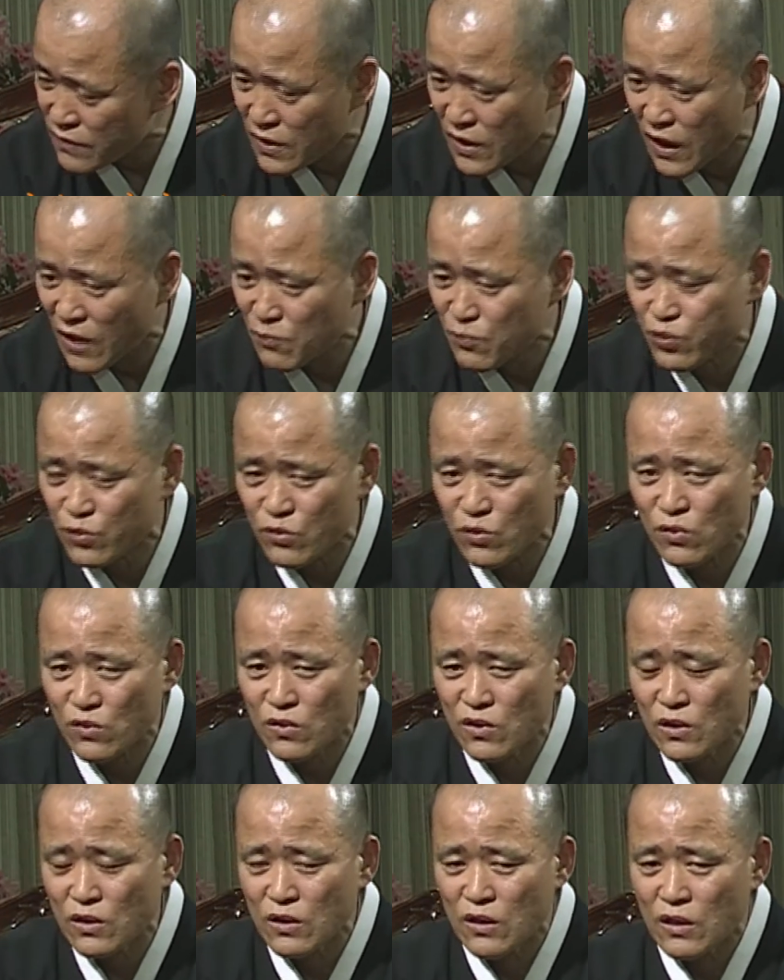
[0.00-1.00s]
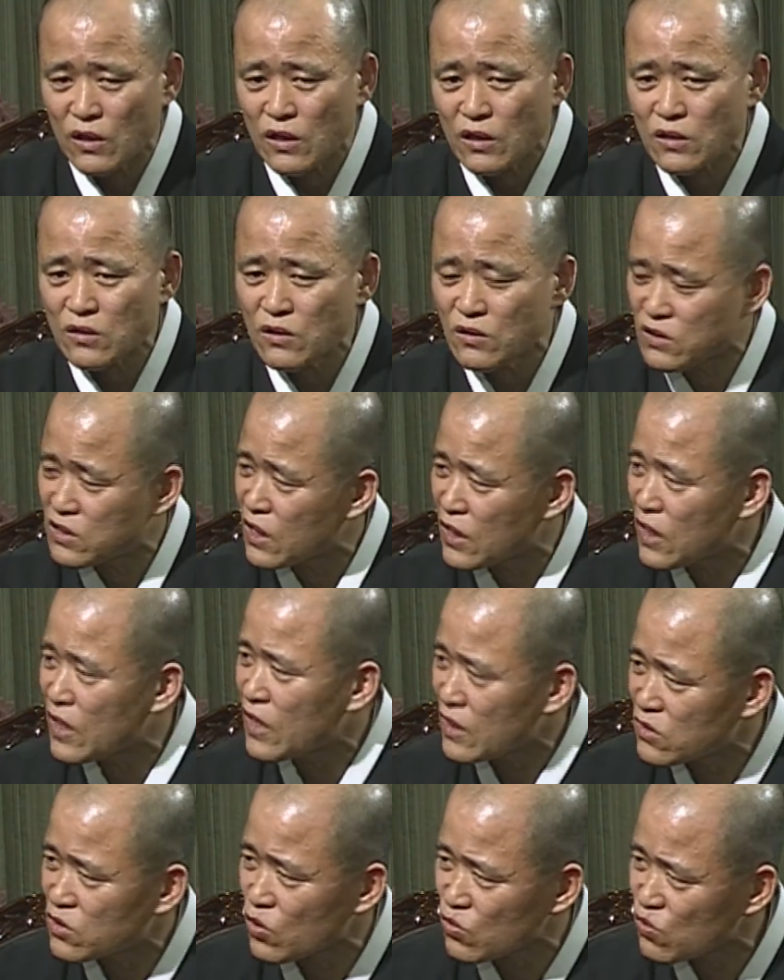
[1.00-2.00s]
앞으로 그건
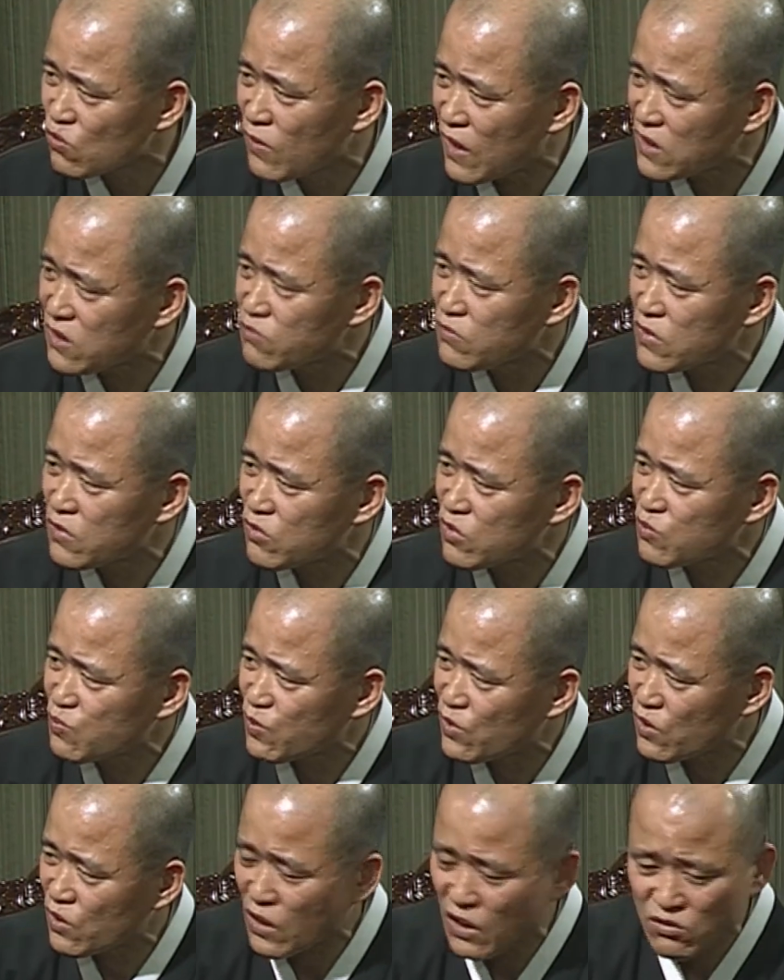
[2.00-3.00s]
제가 저도 말씀드리고 싶어요.